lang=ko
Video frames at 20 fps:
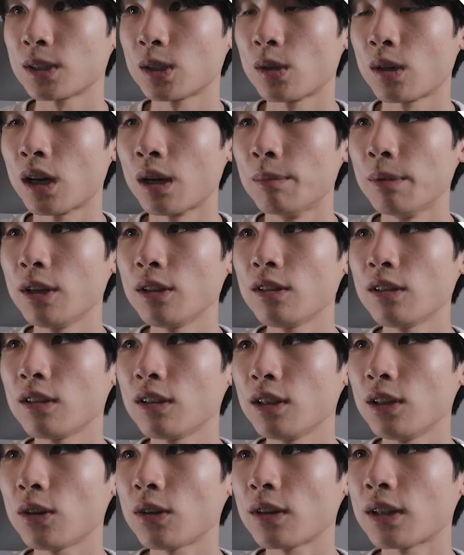들어가면
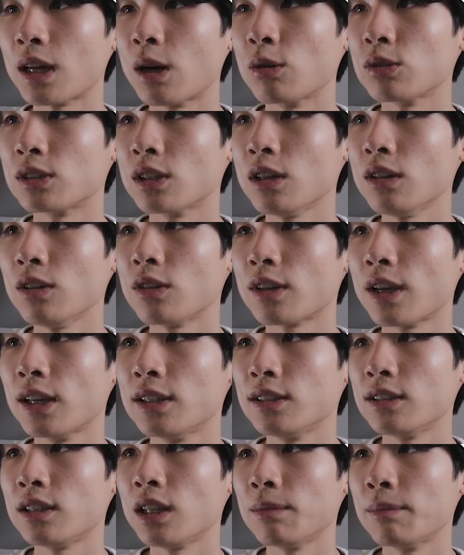이렇게 나오죠. 여기
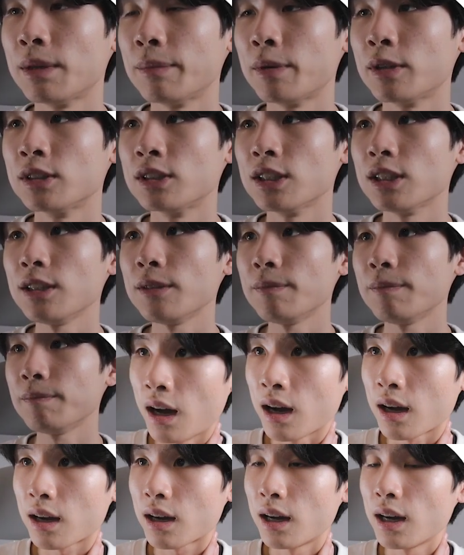에이치티엠엘 편집,
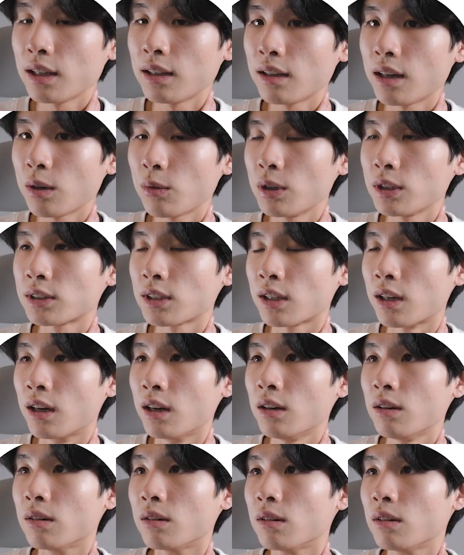아까 헤드라고
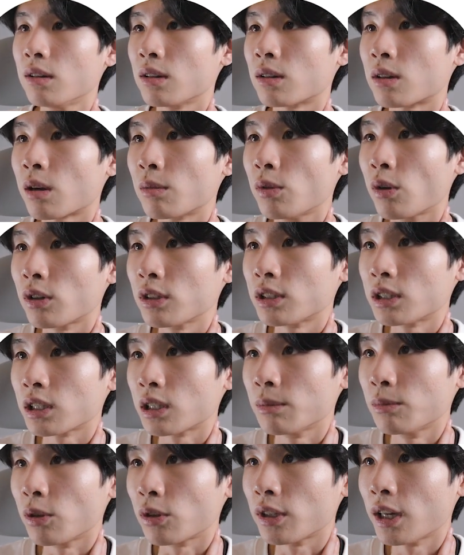했잖아요. 그럼 여기
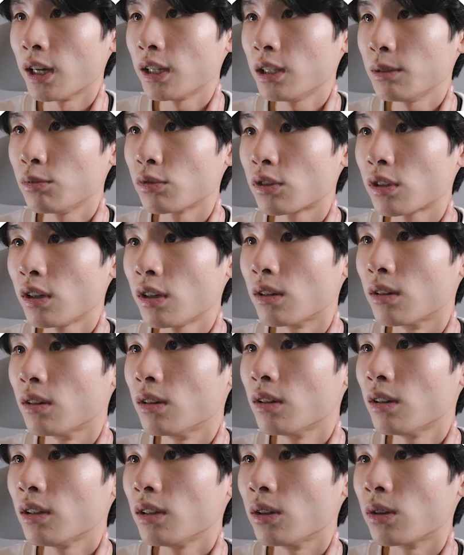지금 여기 헤드부터
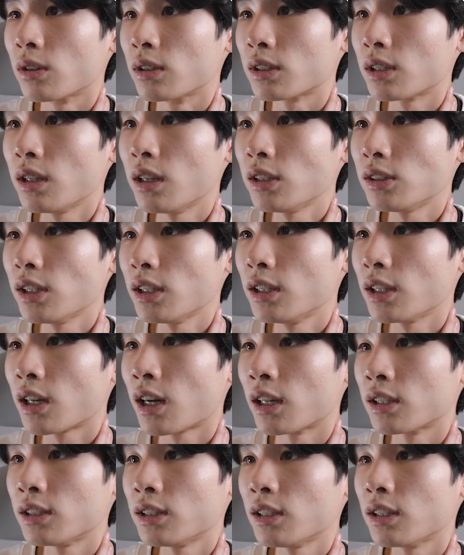여기 슬래시
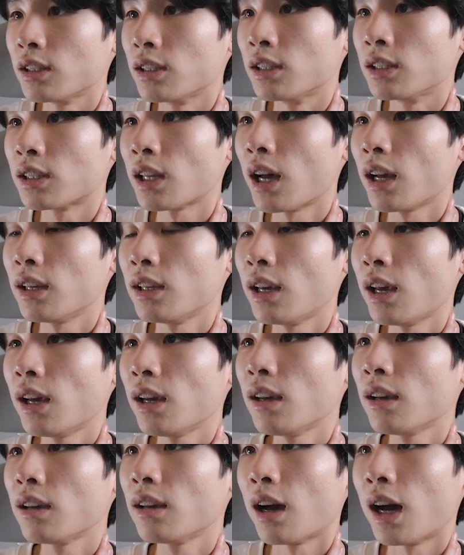헤드까지 이
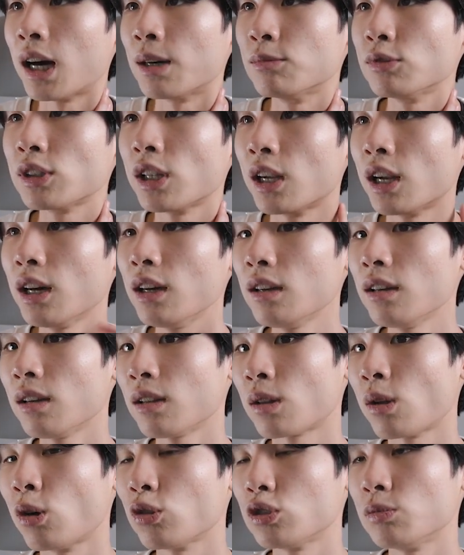사이에 아무데나
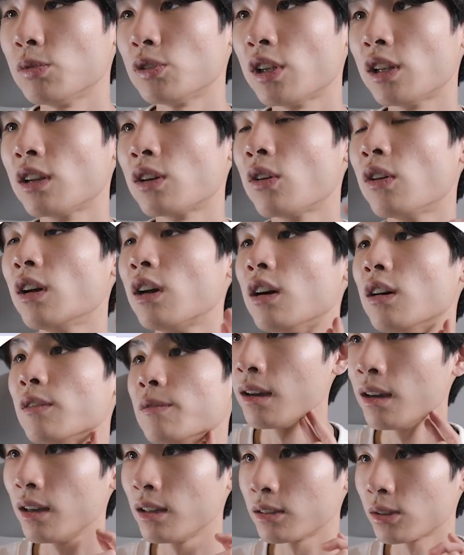넣어주면 되는 거예요.
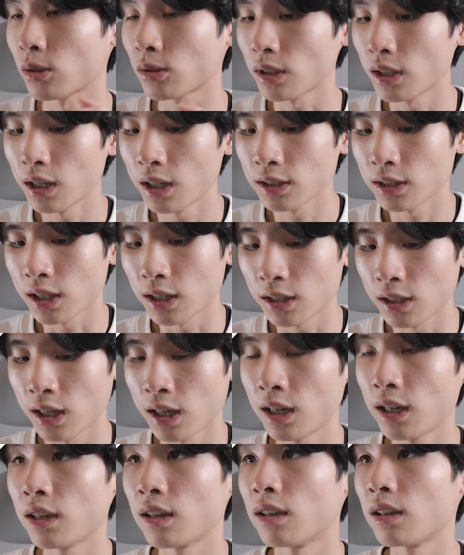적당한
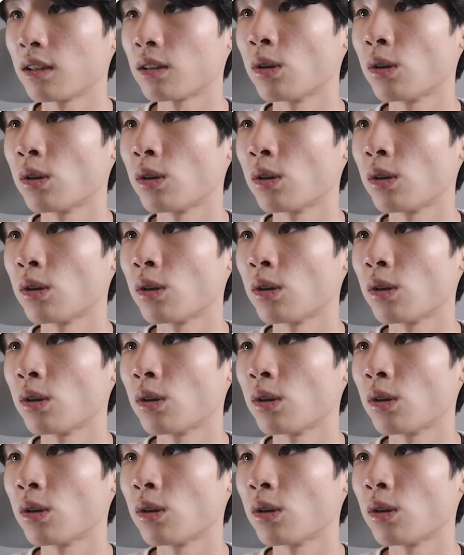자리에